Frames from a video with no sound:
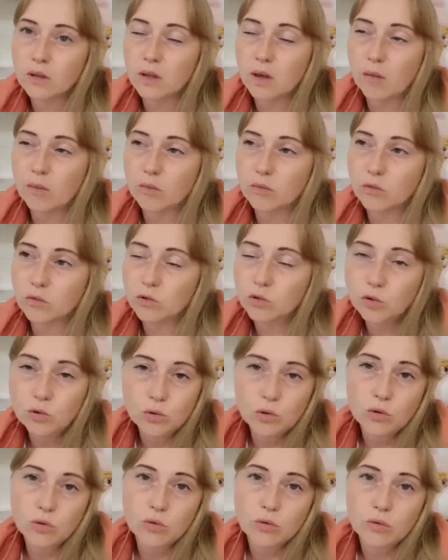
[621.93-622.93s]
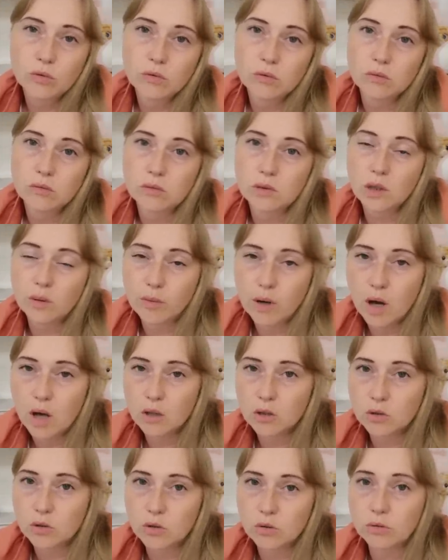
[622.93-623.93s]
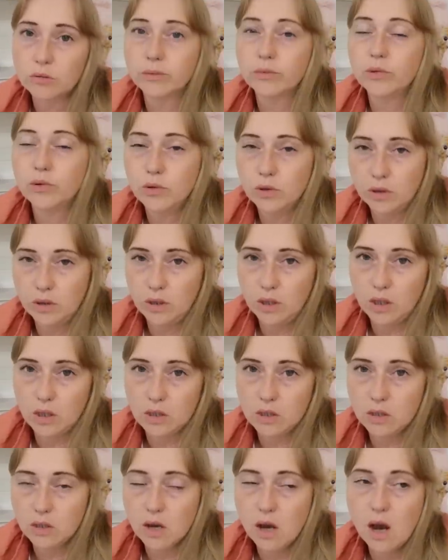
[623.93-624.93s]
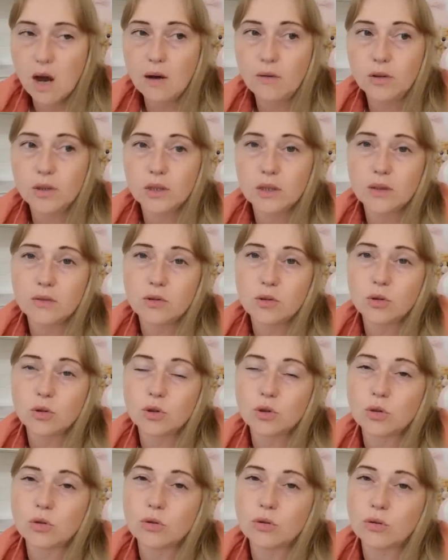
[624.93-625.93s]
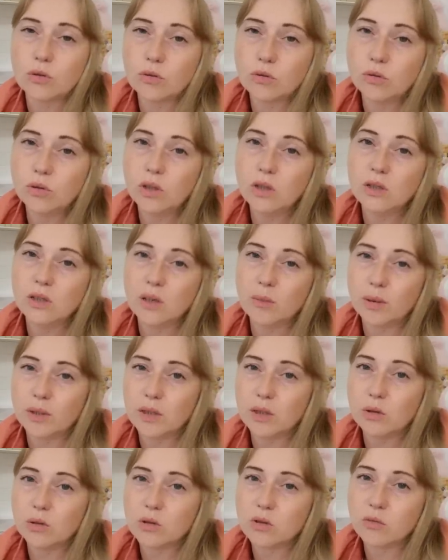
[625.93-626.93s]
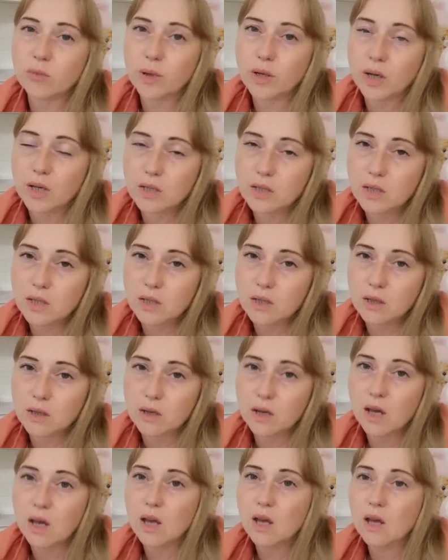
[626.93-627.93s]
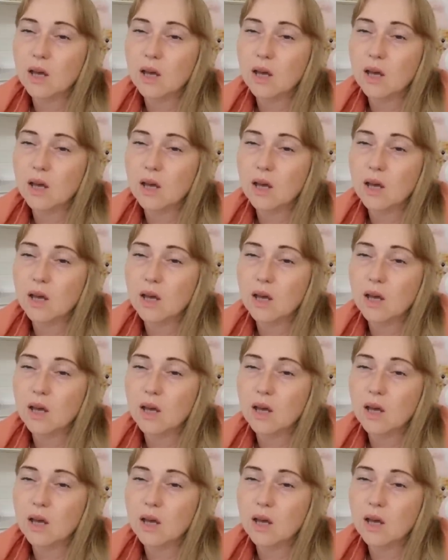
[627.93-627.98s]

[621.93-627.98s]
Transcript: там утку домашнюю он будет есть, а вот это все, что куриное продается в магазинах,